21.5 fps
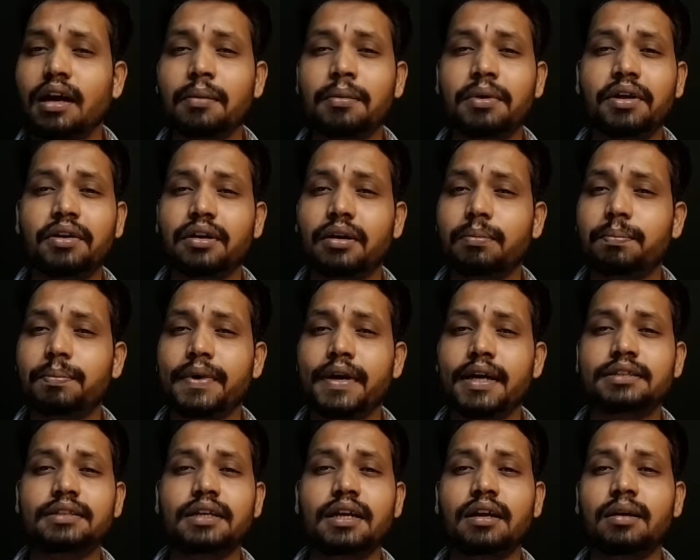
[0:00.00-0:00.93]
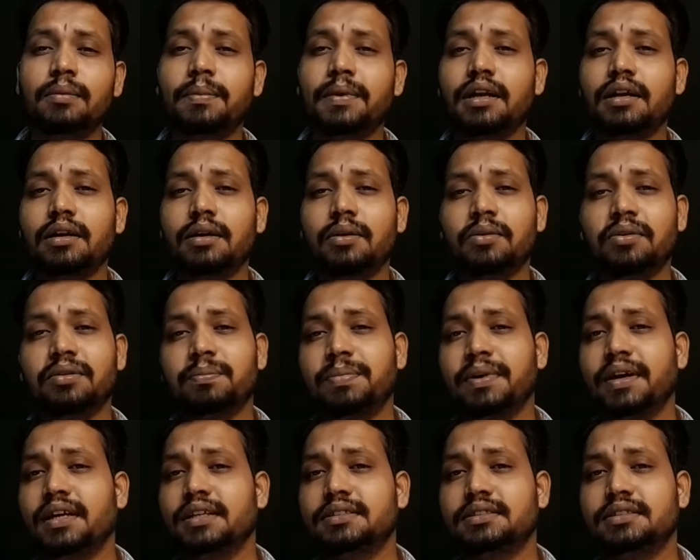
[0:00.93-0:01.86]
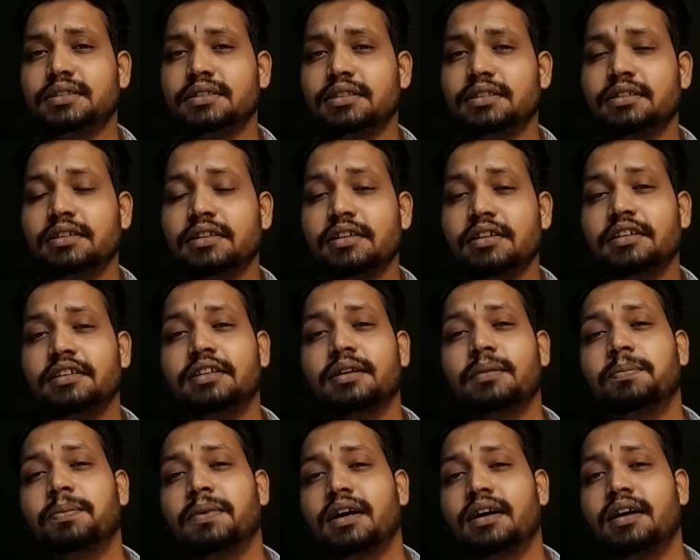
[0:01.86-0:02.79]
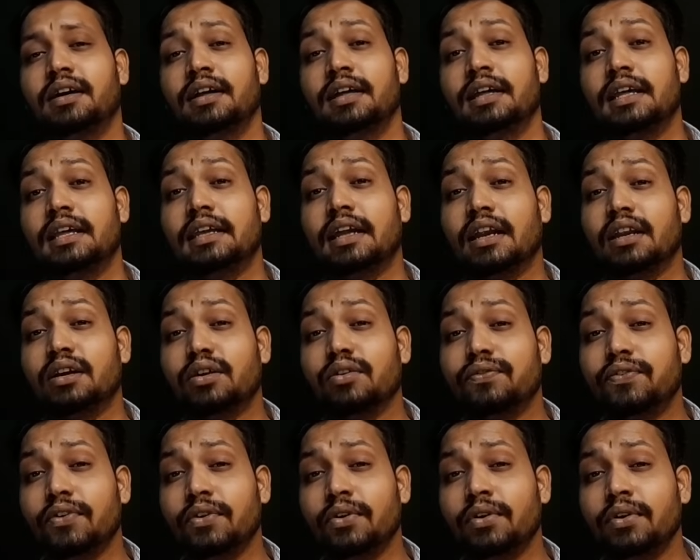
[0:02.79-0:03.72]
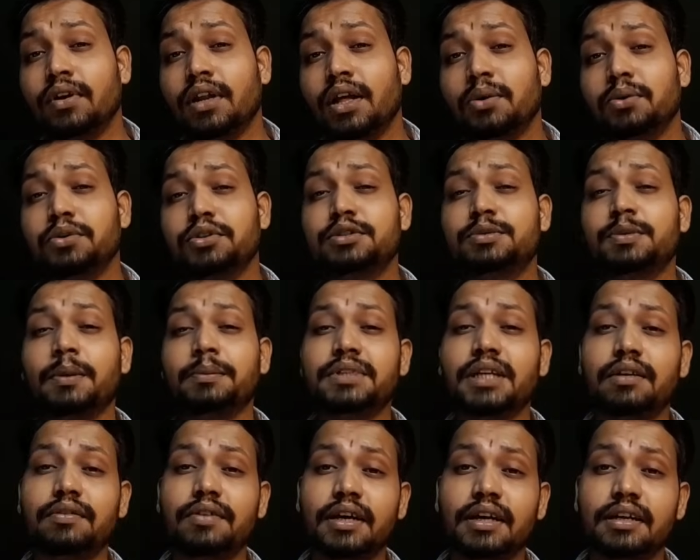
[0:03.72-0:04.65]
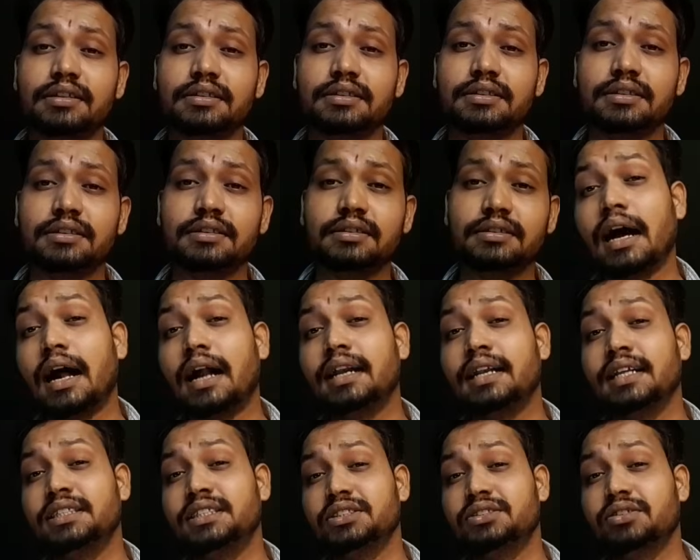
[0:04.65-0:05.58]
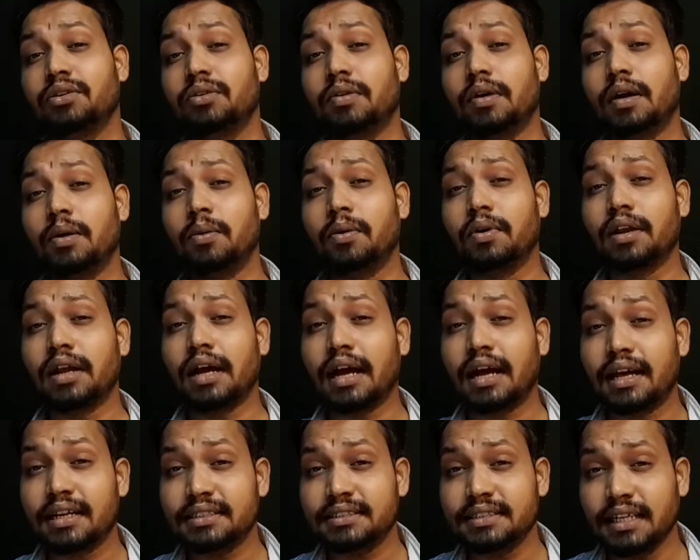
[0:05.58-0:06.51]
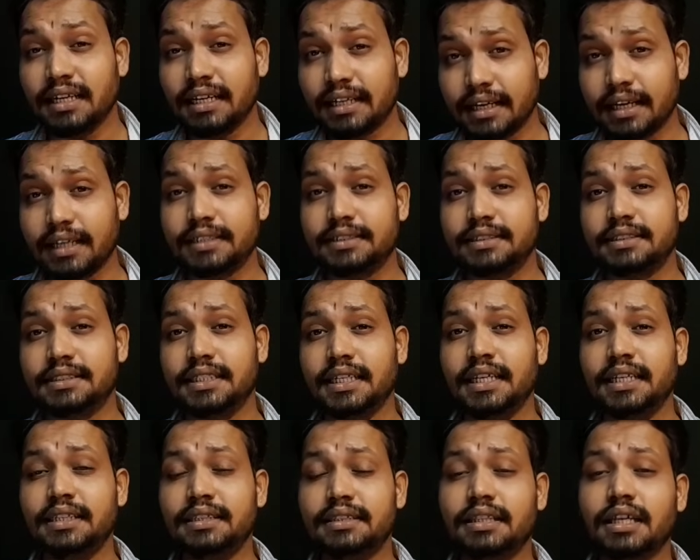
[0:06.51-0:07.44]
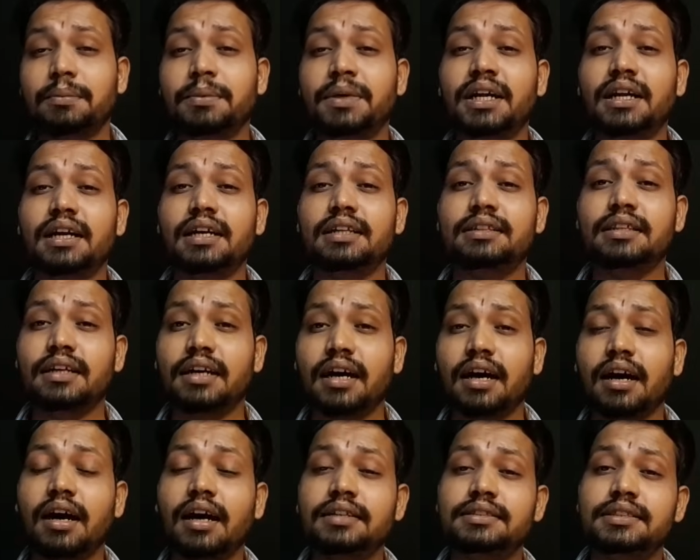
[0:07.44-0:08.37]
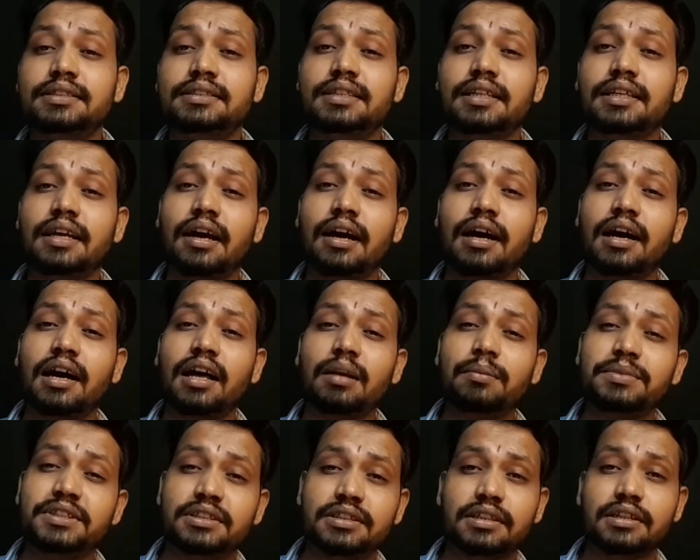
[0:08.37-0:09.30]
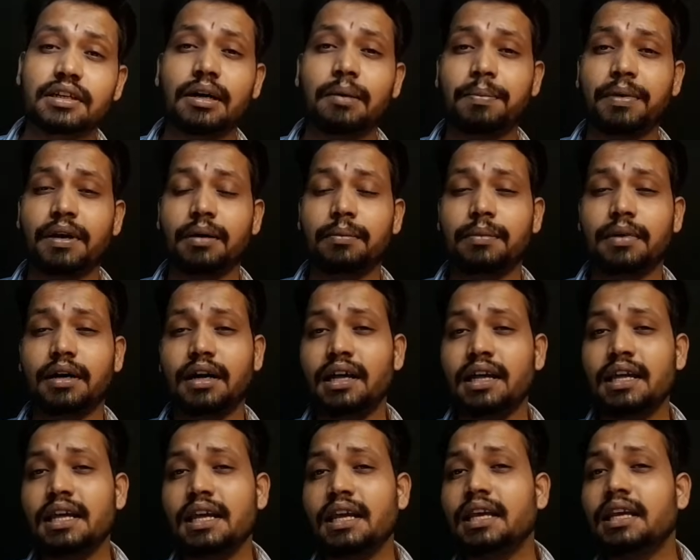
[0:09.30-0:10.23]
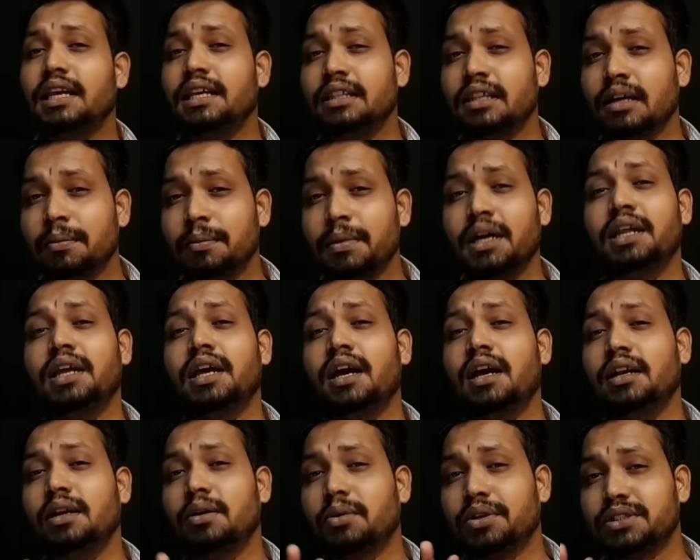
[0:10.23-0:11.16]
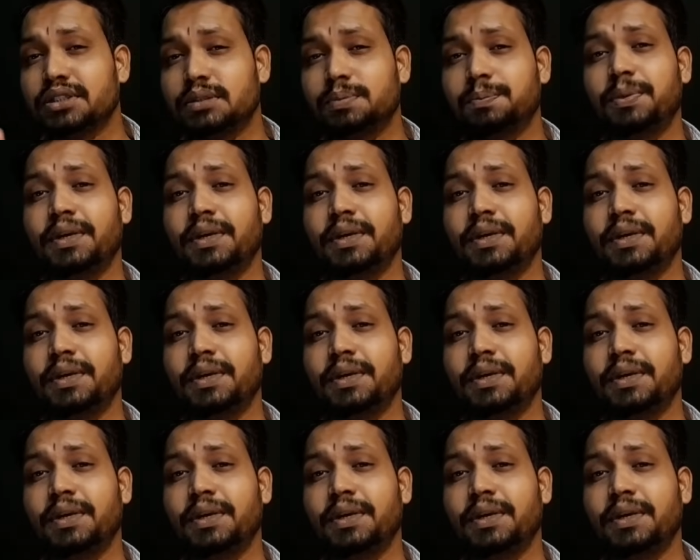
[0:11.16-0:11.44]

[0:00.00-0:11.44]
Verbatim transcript: அண்ணாமலை அவர்கள் பேசினாரு பாருங்க ஒரு பேச்சு எப்பா எனக்கு ஃபுல்லா கூஸ்வம்சாவே இருந்தது நான் அடிச்சு சொல்வேன் ஒரு அரசியல் கட்சி தமிழகத்தை ஆட்சி செய்ய ஆரம்பிச்சதுக்கு அப்புறமா இத மாதிரியான ஒரு